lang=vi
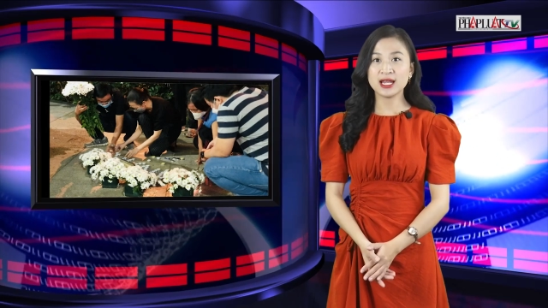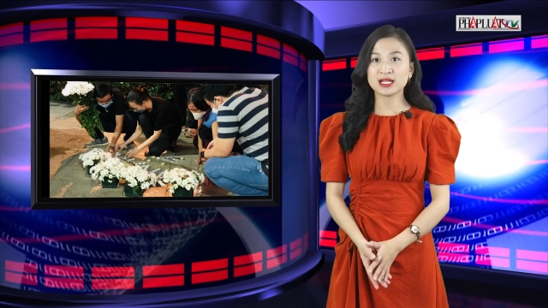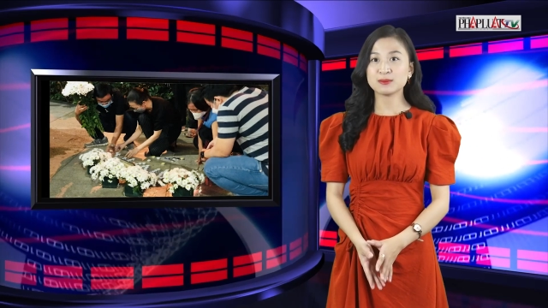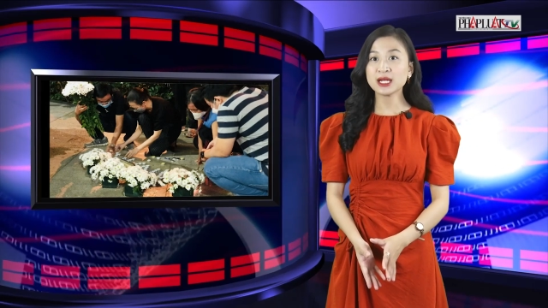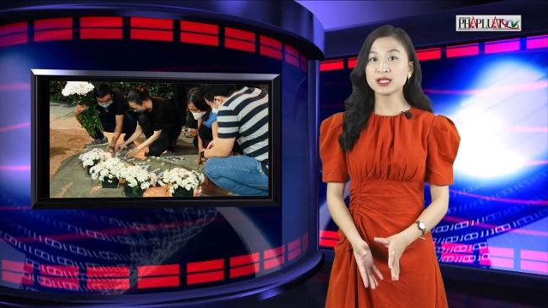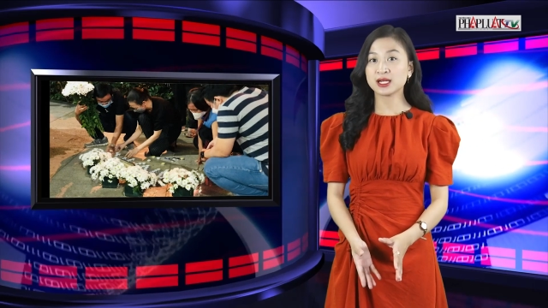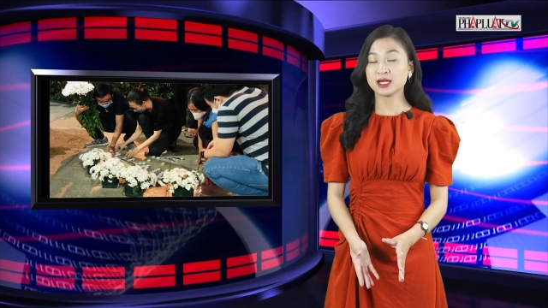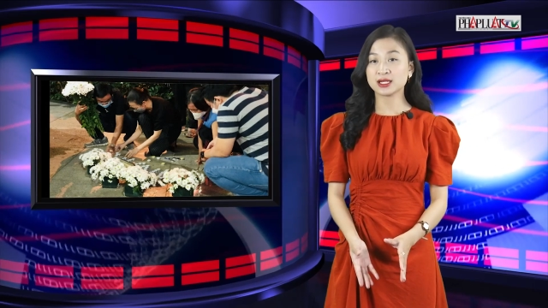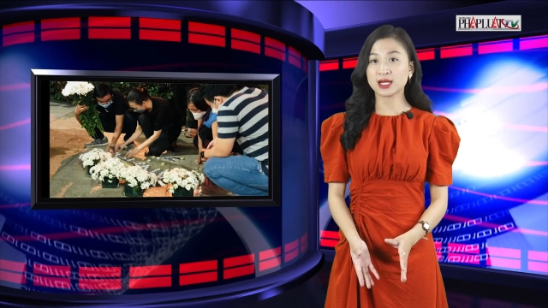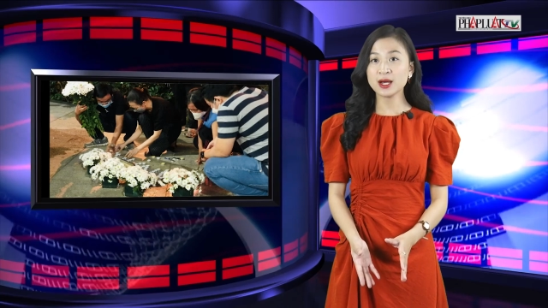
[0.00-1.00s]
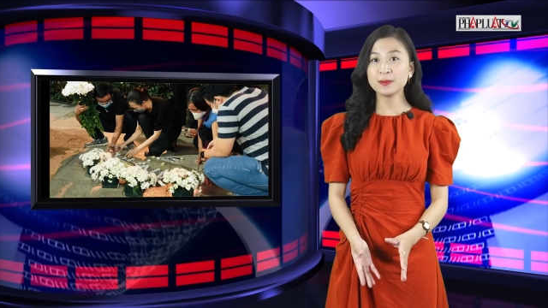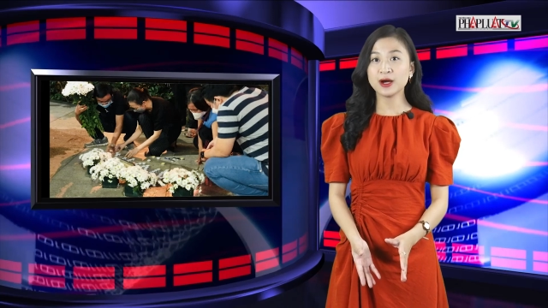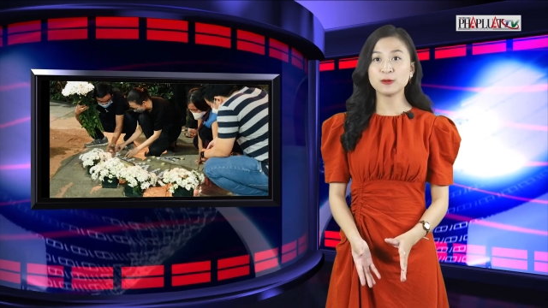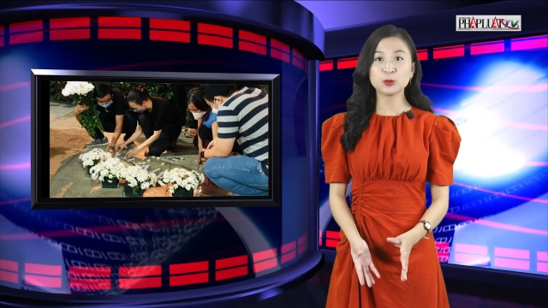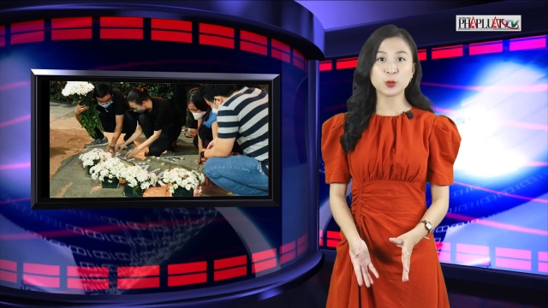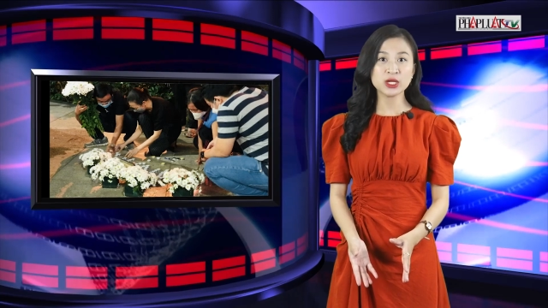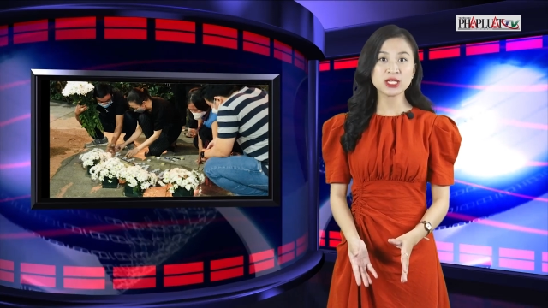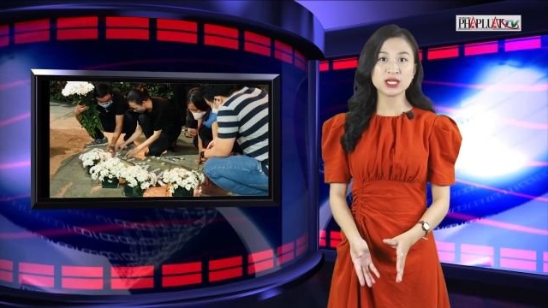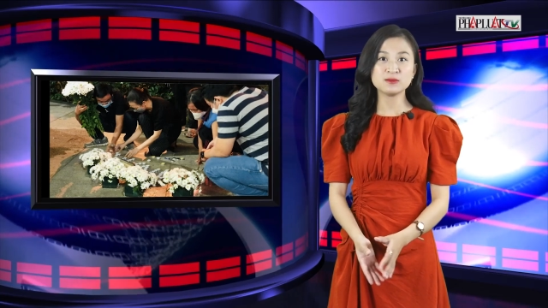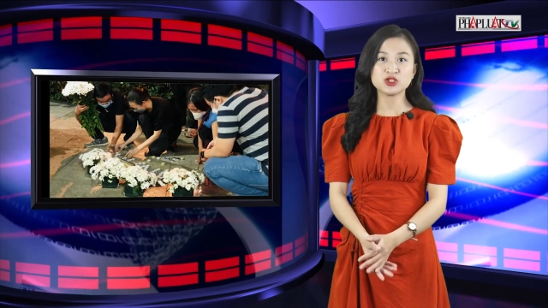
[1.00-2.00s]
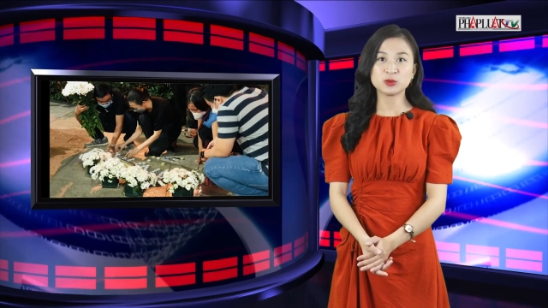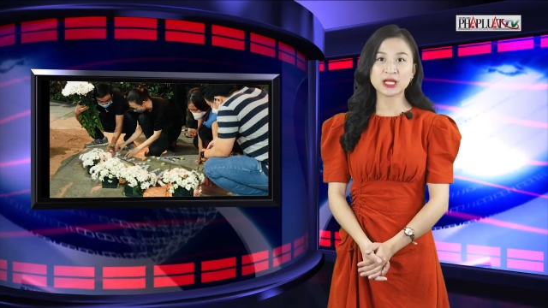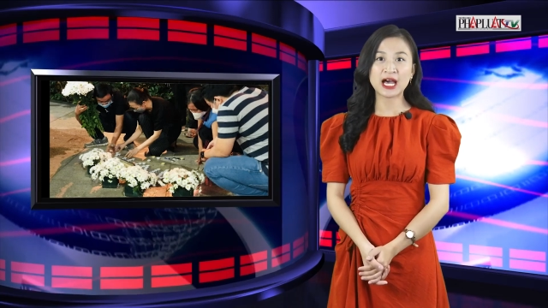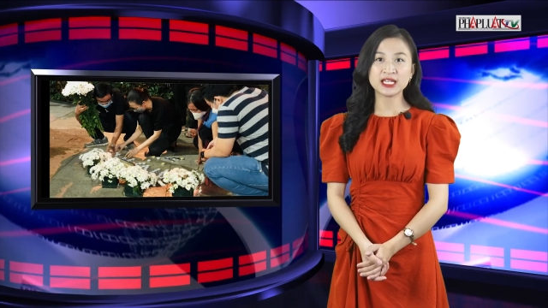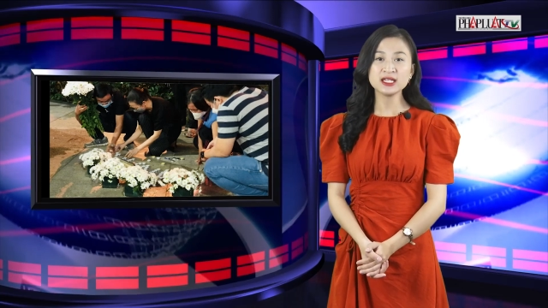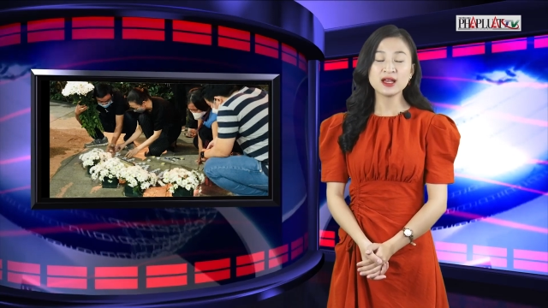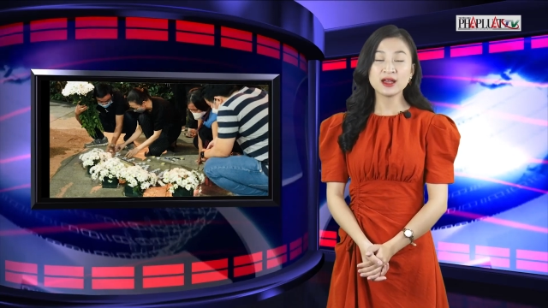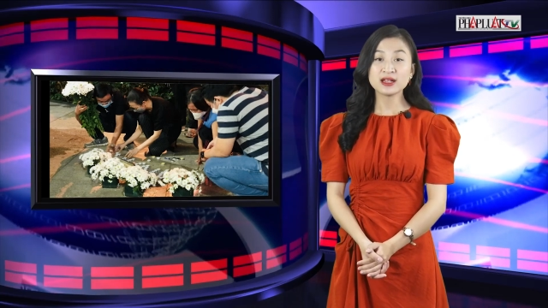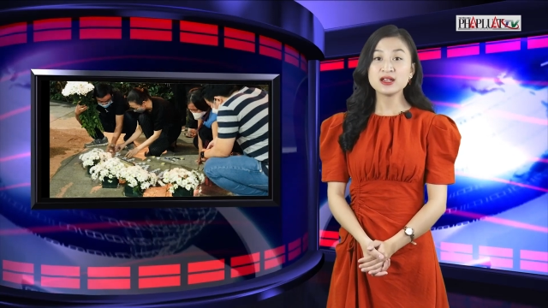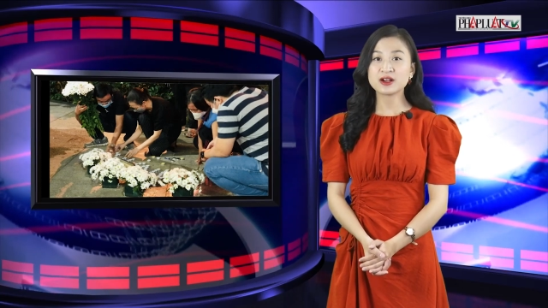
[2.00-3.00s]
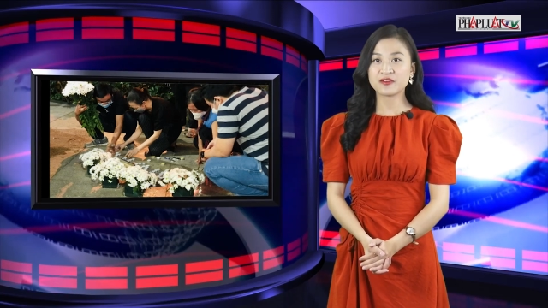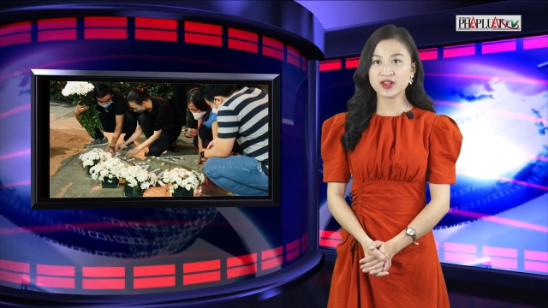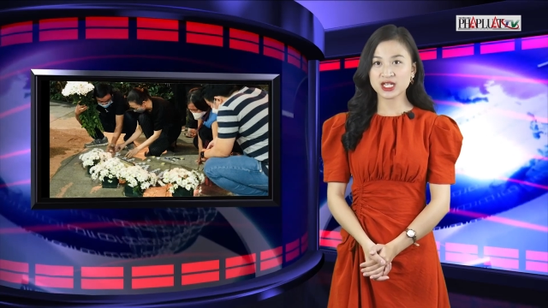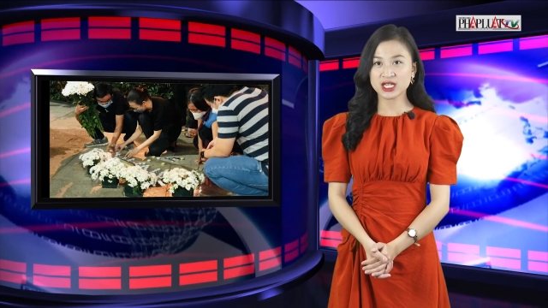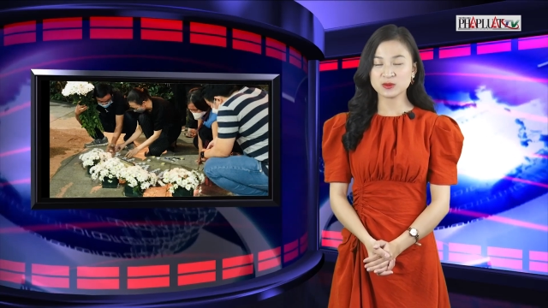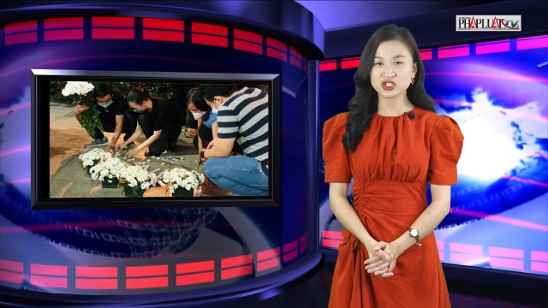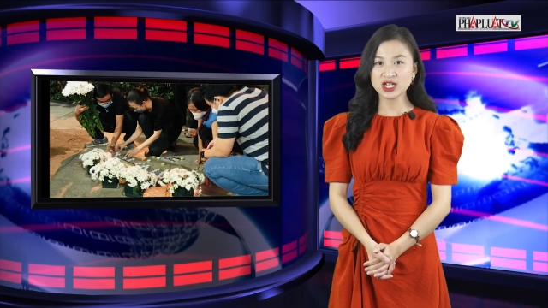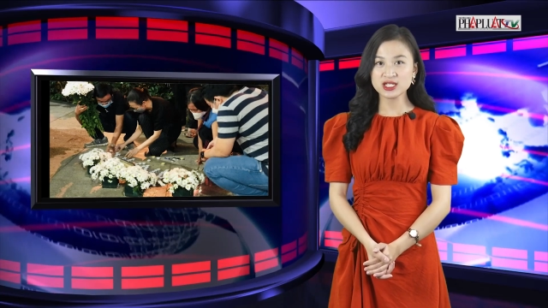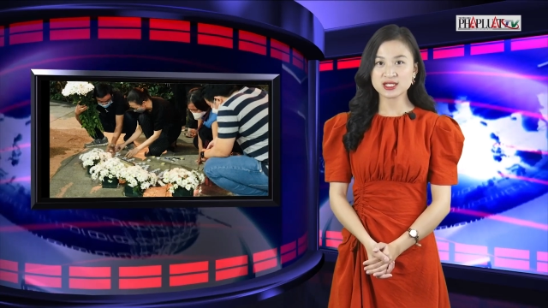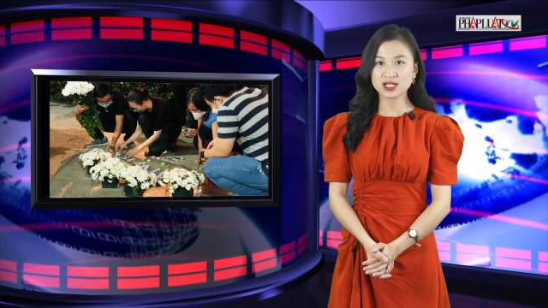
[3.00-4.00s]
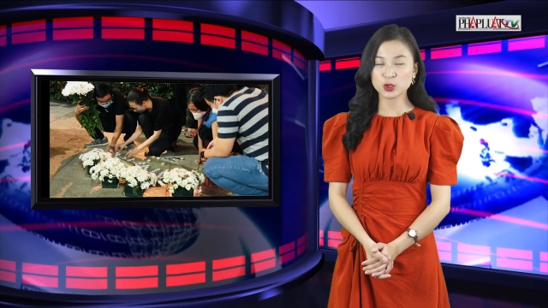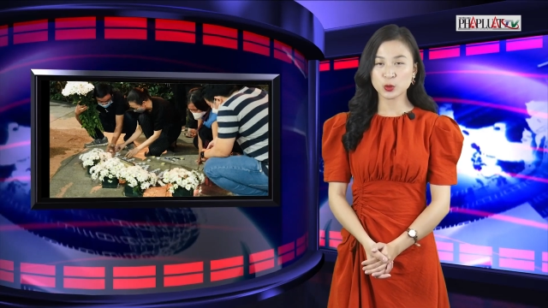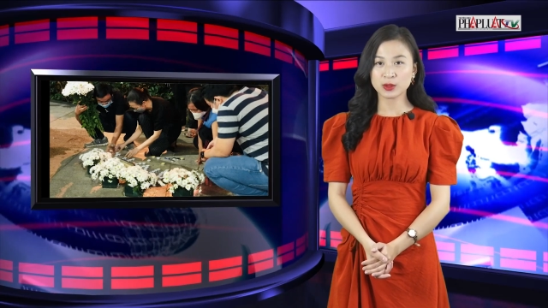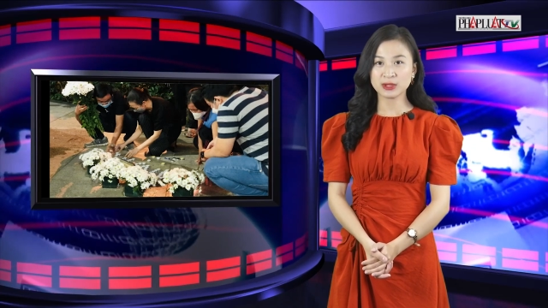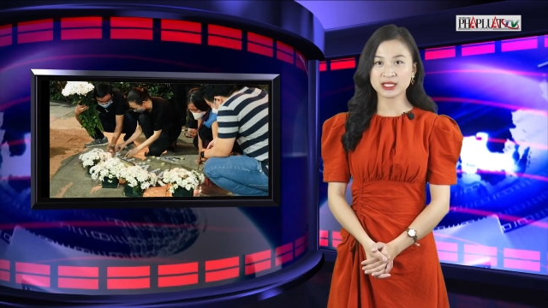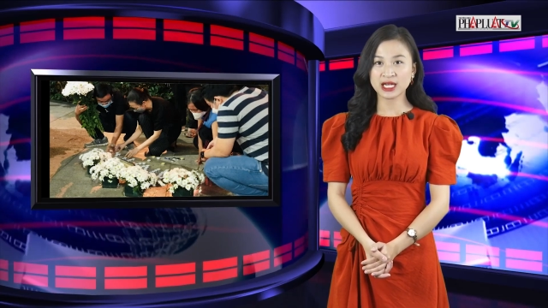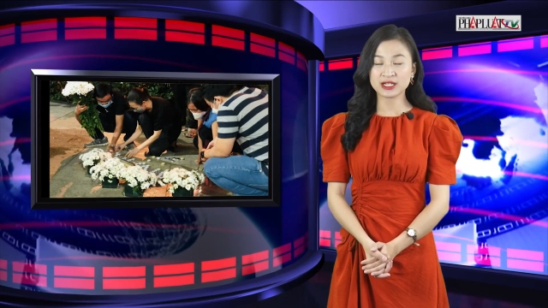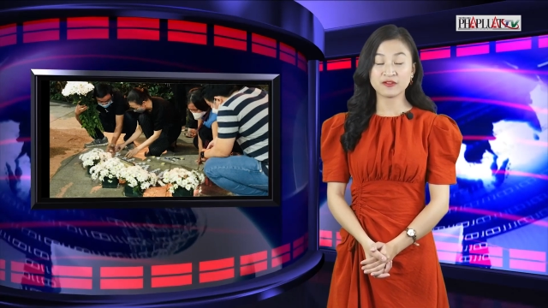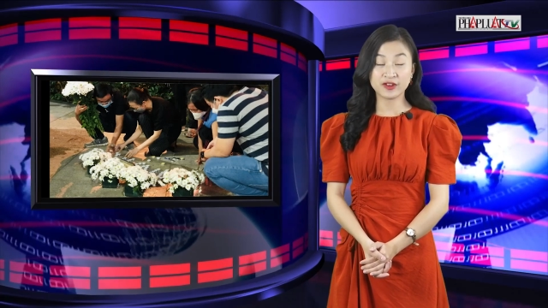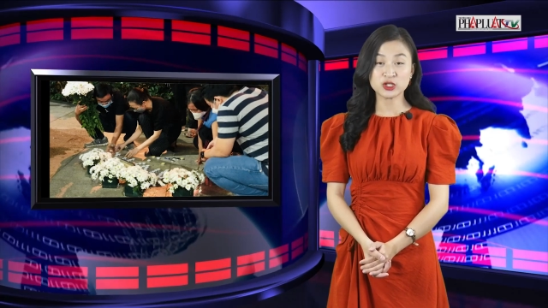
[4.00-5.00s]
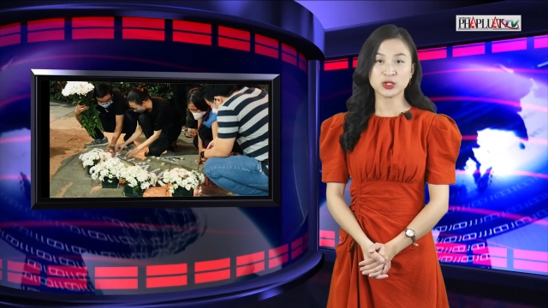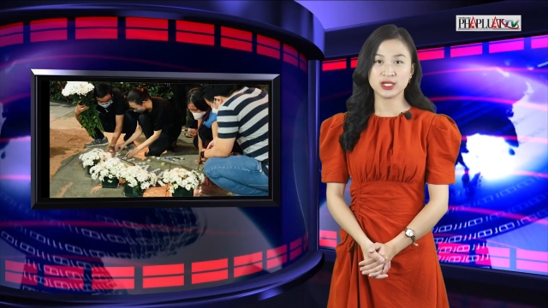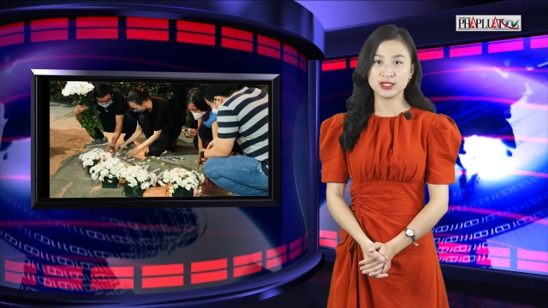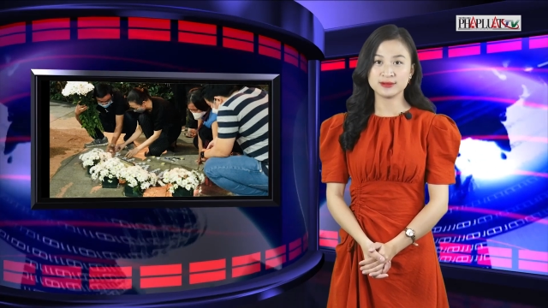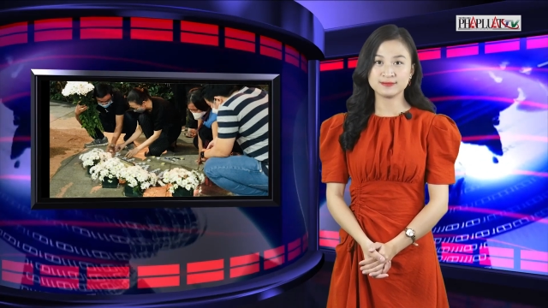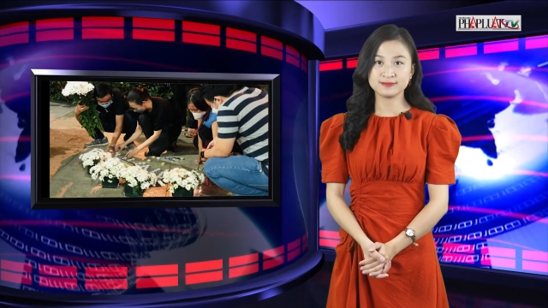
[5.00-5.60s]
lệnh bắt khẩn cấp ông Nguyễn Kim Trung Thái đã được Viện Kiểm sát Nhân dân quận Bình Thạnh phê chuẩn.